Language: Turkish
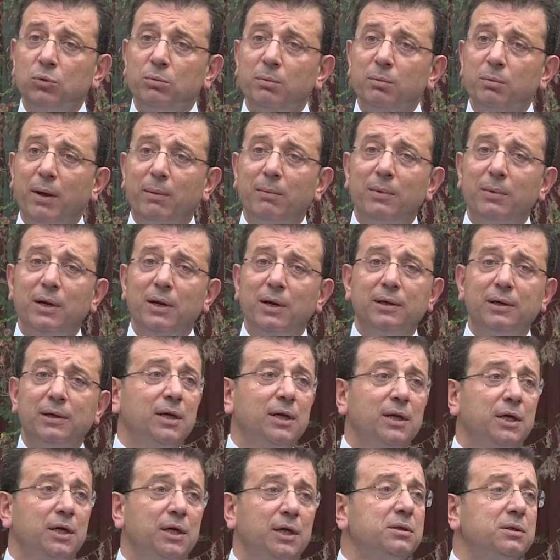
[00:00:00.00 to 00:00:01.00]
bu
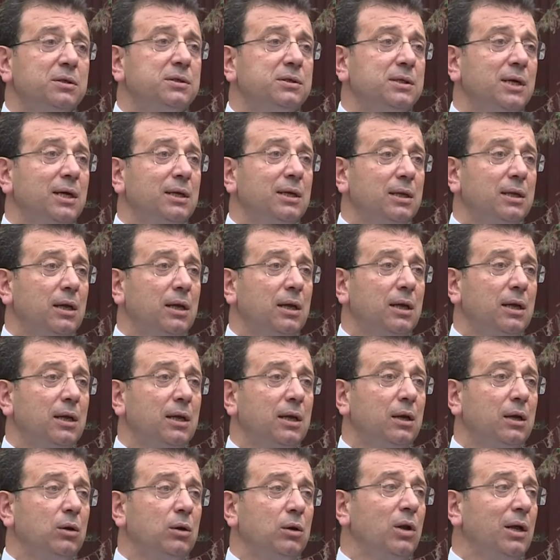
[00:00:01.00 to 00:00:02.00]
memleketin eşit
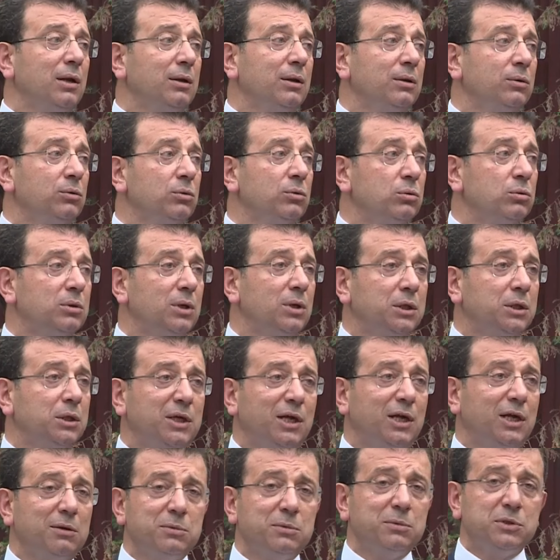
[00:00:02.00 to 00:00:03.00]
hissedarı olan
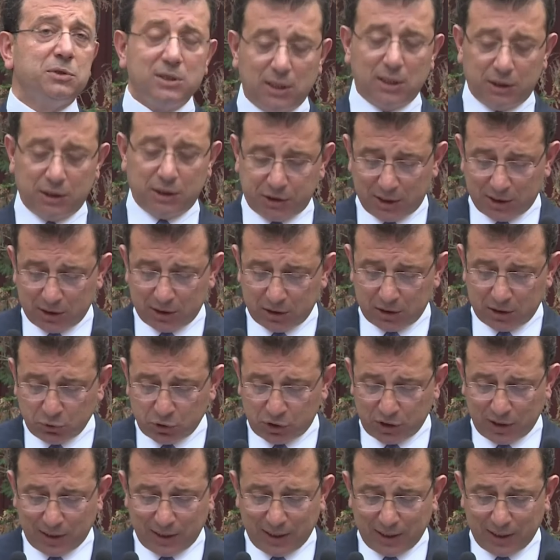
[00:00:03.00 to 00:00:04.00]
yurttaşlarımızın yaşadığı
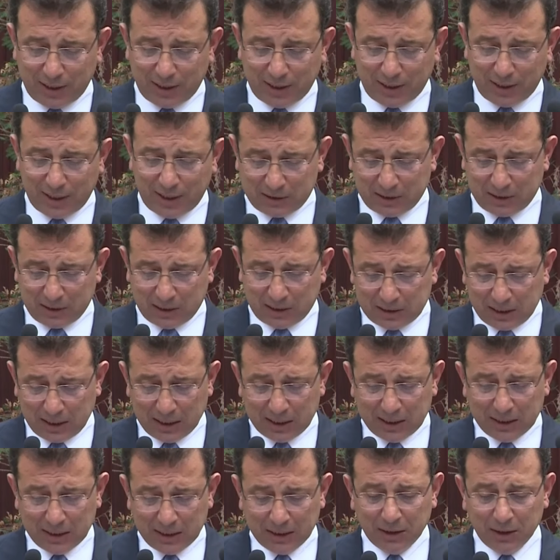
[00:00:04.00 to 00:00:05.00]
bu cennet
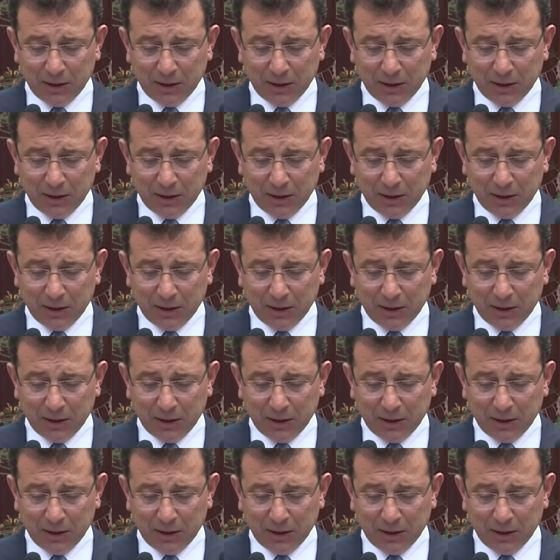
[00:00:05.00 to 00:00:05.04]
vatanda